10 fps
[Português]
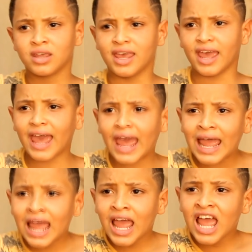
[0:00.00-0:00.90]
Quê?
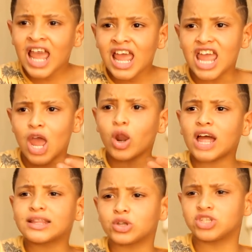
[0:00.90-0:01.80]
Eu
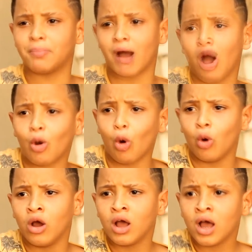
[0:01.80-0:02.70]
ladrão de
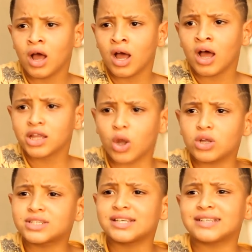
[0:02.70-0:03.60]
banco? De
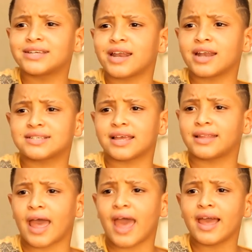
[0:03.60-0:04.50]
onde que vocês tiraram essa
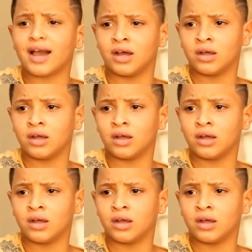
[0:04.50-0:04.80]
ideia?